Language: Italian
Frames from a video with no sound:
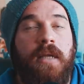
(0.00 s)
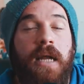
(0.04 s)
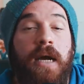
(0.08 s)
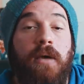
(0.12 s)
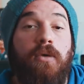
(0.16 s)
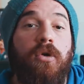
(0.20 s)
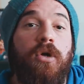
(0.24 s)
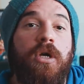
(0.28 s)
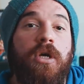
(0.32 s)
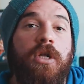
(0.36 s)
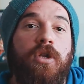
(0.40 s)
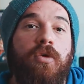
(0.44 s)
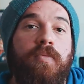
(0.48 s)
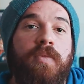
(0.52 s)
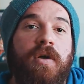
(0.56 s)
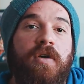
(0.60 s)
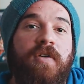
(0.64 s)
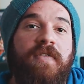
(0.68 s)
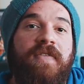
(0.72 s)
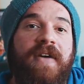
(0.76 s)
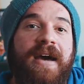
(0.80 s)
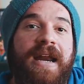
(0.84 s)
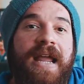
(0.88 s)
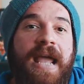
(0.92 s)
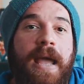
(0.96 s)
Allora quello che dobbiamo dobbiamo
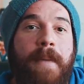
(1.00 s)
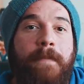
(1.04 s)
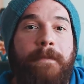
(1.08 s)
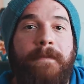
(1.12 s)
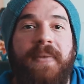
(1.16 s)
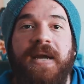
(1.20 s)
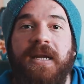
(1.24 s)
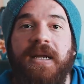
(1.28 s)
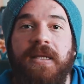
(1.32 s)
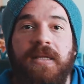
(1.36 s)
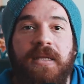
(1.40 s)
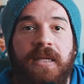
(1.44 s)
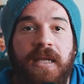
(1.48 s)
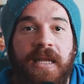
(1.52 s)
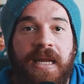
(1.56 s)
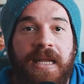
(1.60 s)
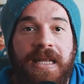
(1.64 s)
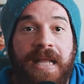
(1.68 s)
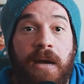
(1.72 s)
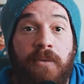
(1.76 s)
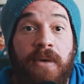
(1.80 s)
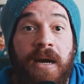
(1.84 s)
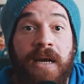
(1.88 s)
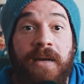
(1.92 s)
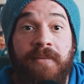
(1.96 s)
fare è partire
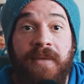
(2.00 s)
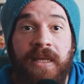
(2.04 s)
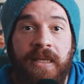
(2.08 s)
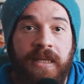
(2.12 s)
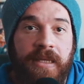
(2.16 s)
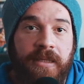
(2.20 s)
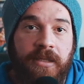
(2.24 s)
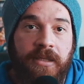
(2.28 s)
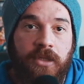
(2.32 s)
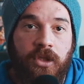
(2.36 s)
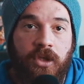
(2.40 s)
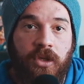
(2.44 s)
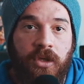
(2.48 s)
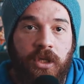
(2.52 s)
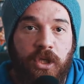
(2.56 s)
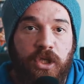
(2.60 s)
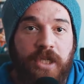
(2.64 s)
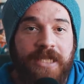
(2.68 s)
da un'alimentazione,